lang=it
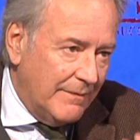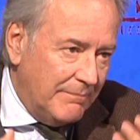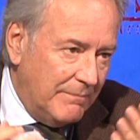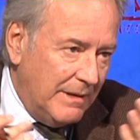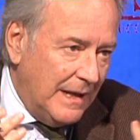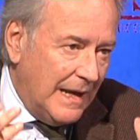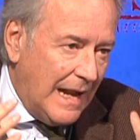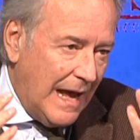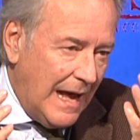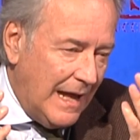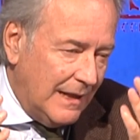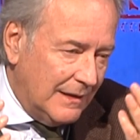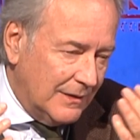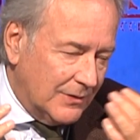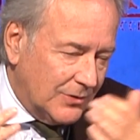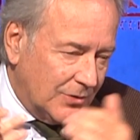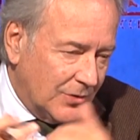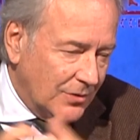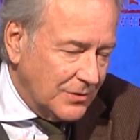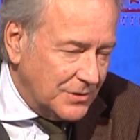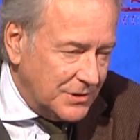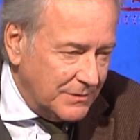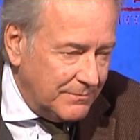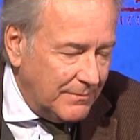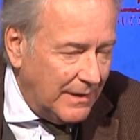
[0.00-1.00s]
certo. ben
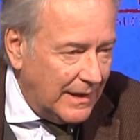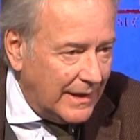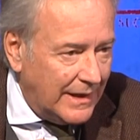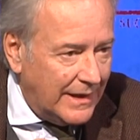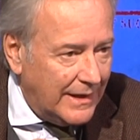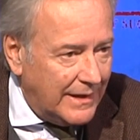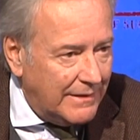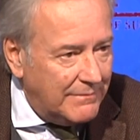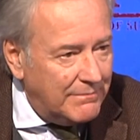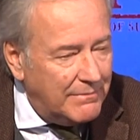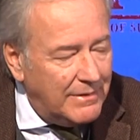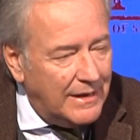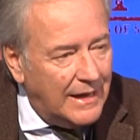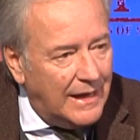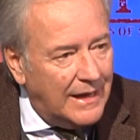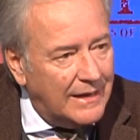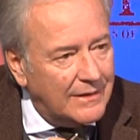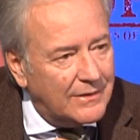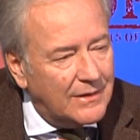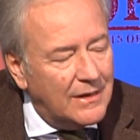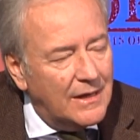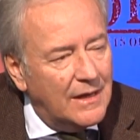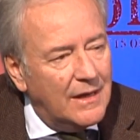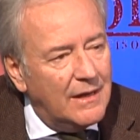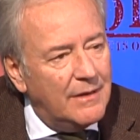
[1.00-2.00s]
altro, ci mancherebbe
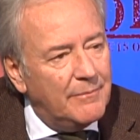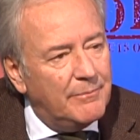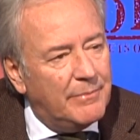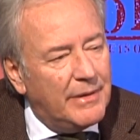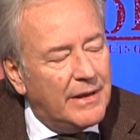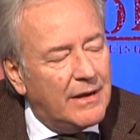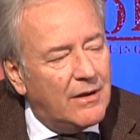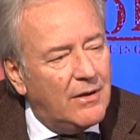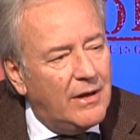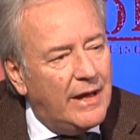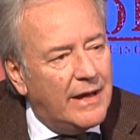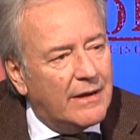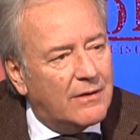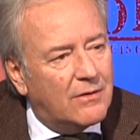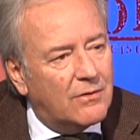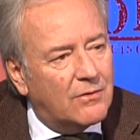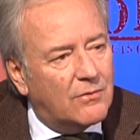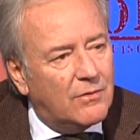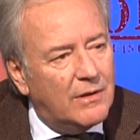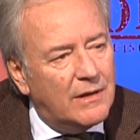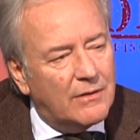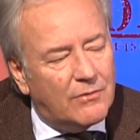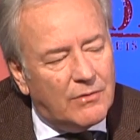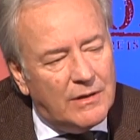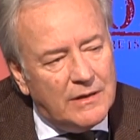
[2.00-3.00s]
altro. Ma
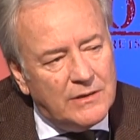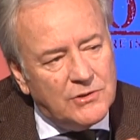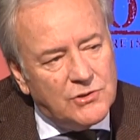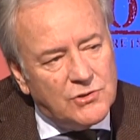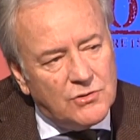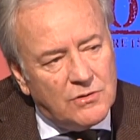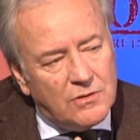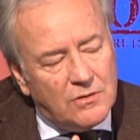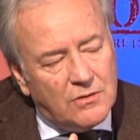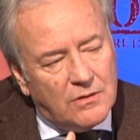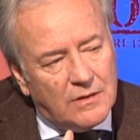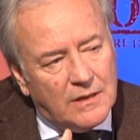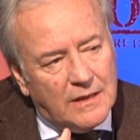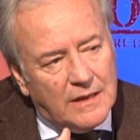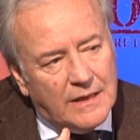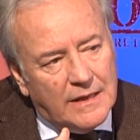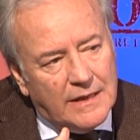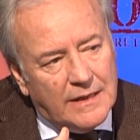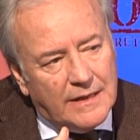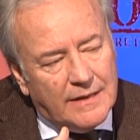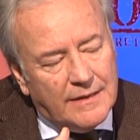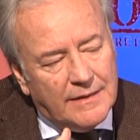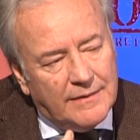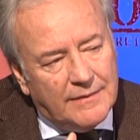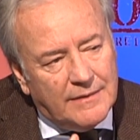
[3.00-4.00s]
ecco, quali sono
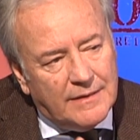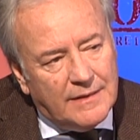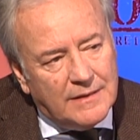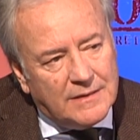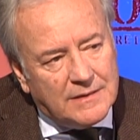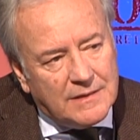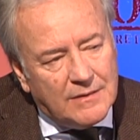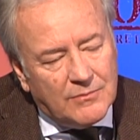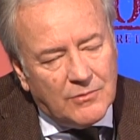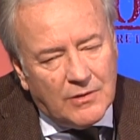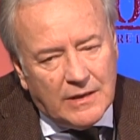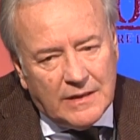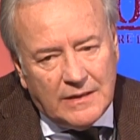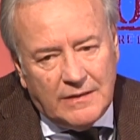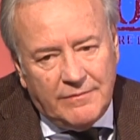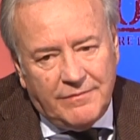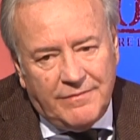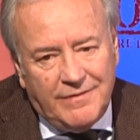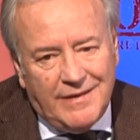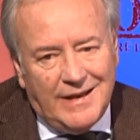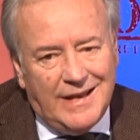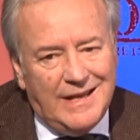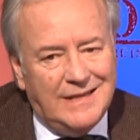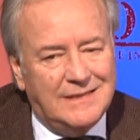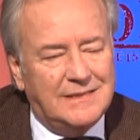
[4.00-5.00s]
le, eh, diciamo, le
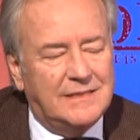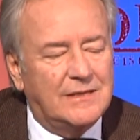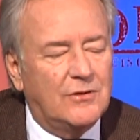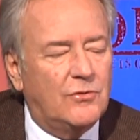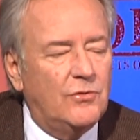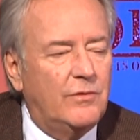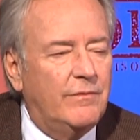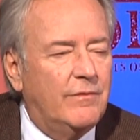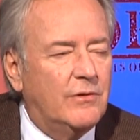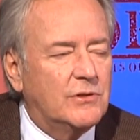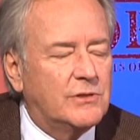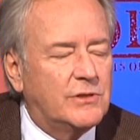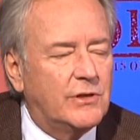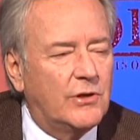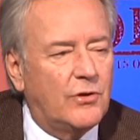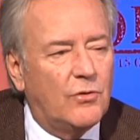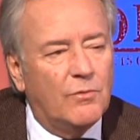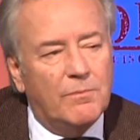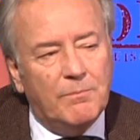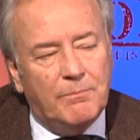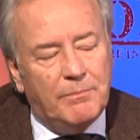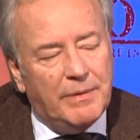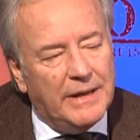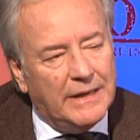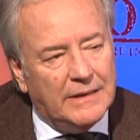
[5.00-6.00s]
differenze con i vostri
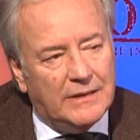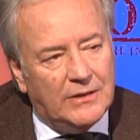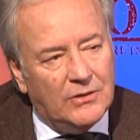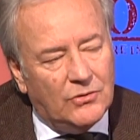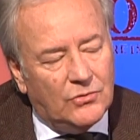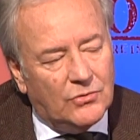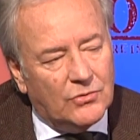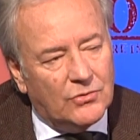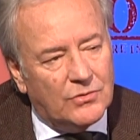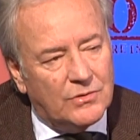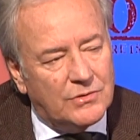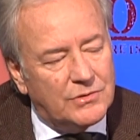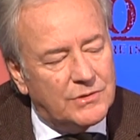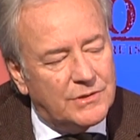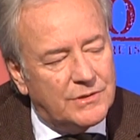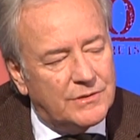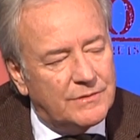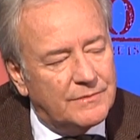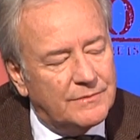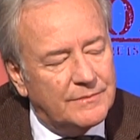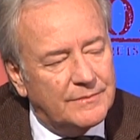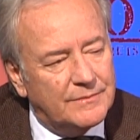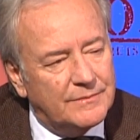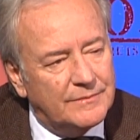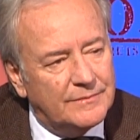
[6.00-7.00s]
competitors?
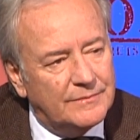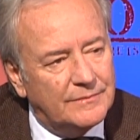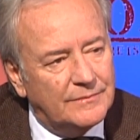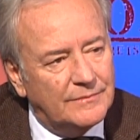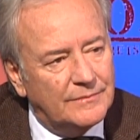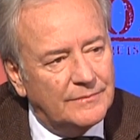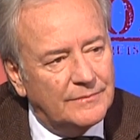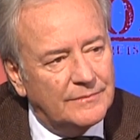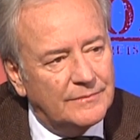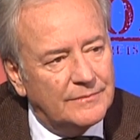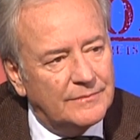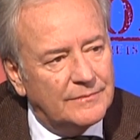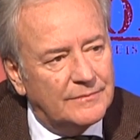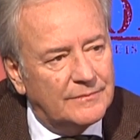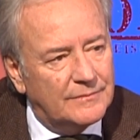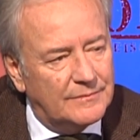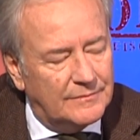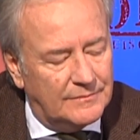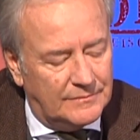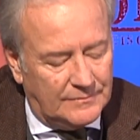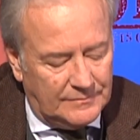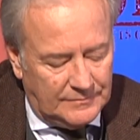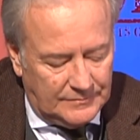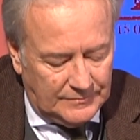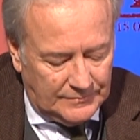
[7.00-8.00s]
Ma
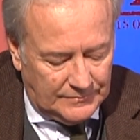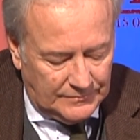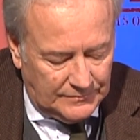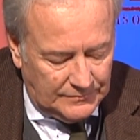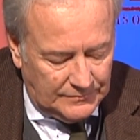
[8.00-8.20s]
diciamo che